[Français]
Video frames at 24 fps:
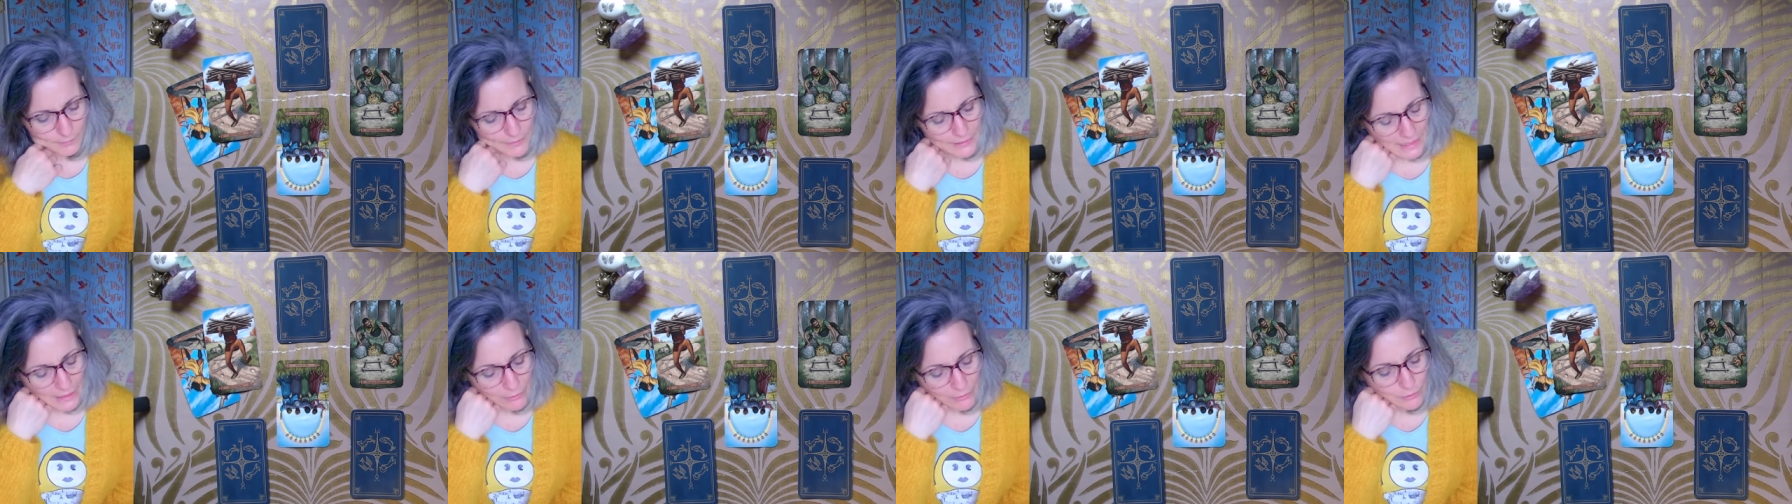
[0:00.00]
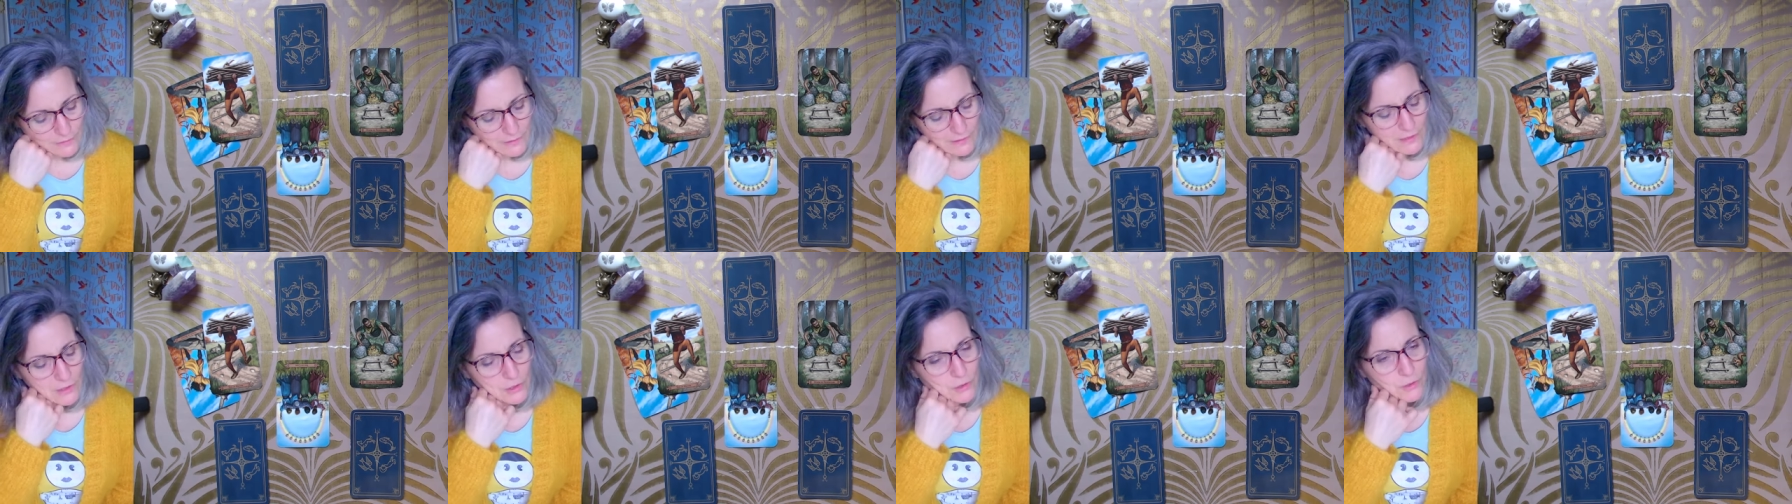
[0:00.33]
Mais il y a
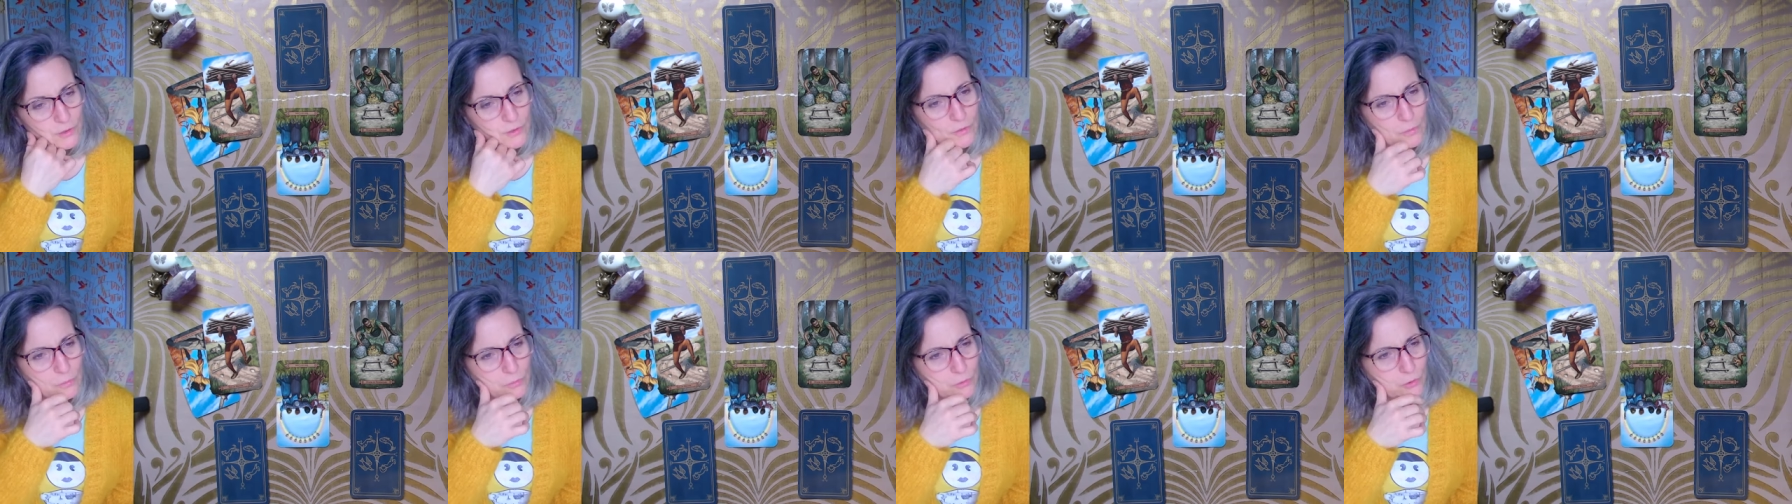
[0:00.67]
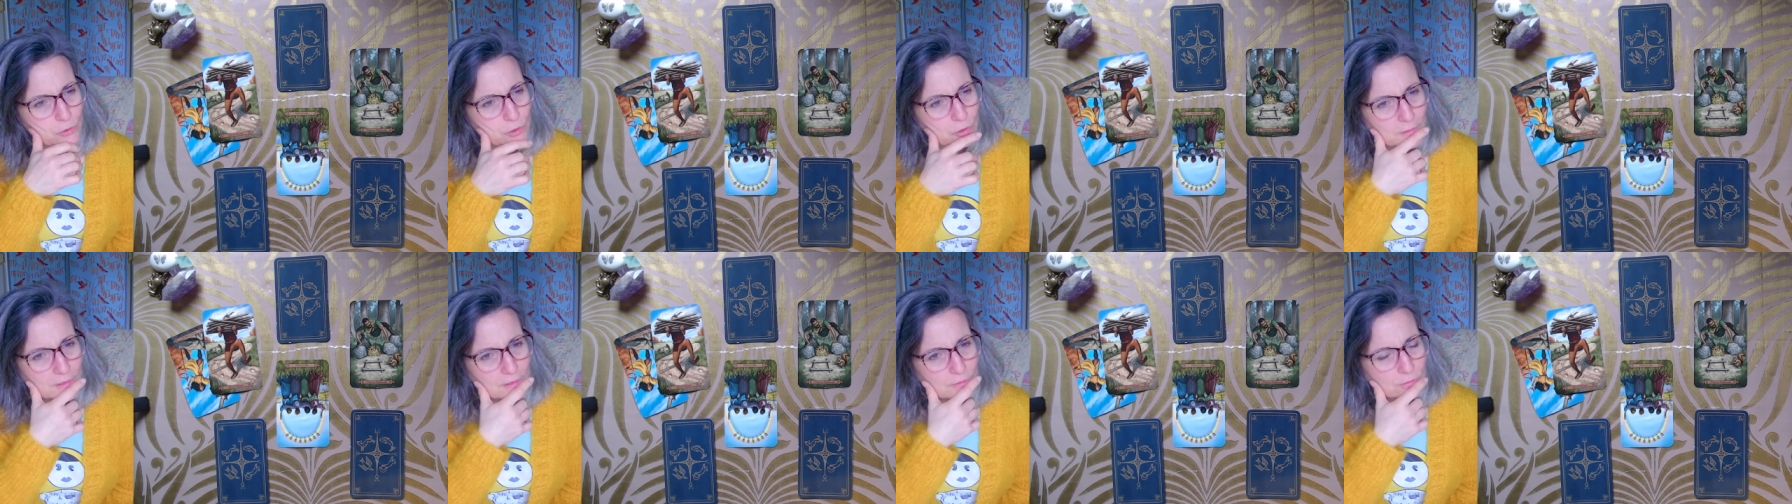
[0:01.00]
aussi des choses dont vous
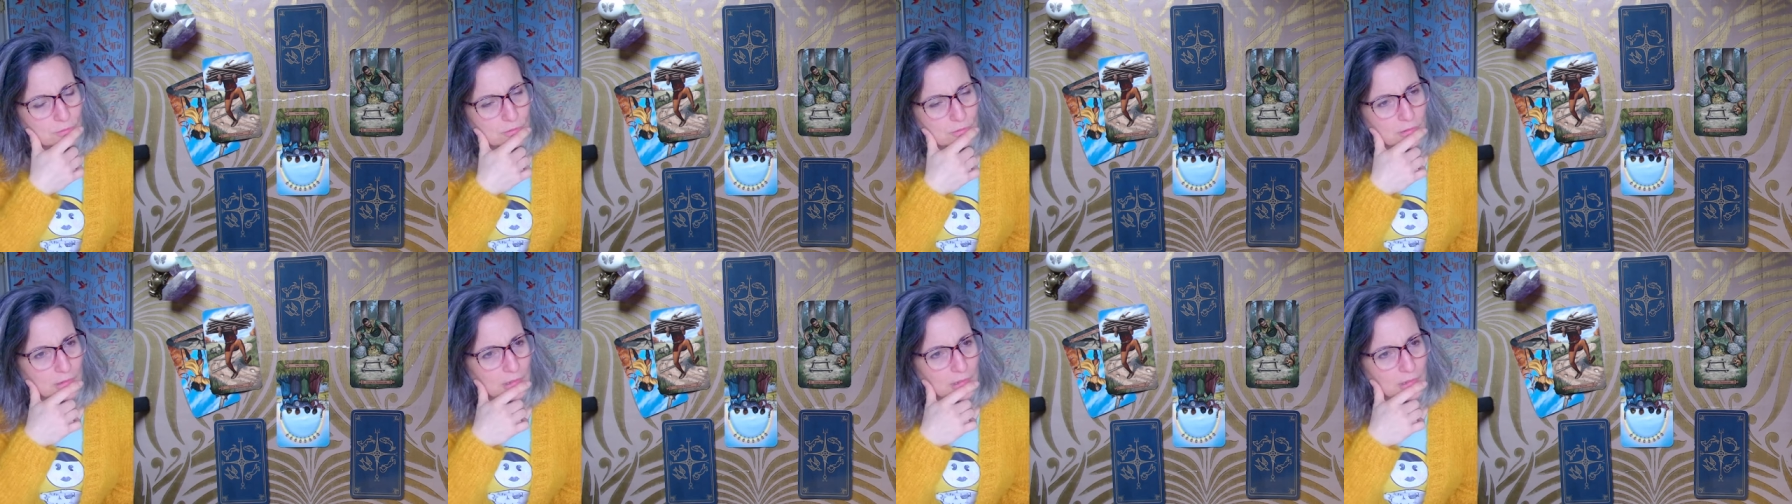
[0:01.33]
devez vous